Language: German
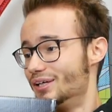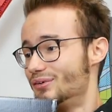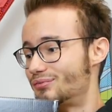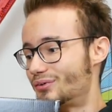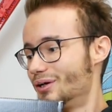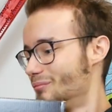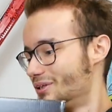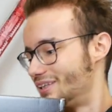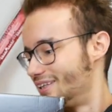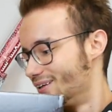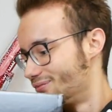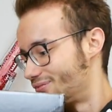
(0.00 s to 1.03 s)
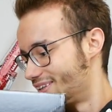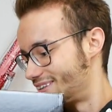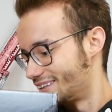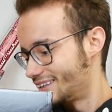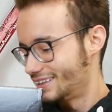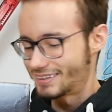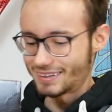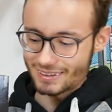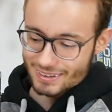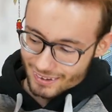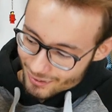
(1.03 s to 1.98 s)
Ich freue mich jedenfalls
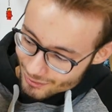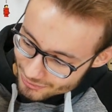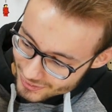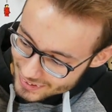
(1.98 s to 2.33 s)
richtig drauf.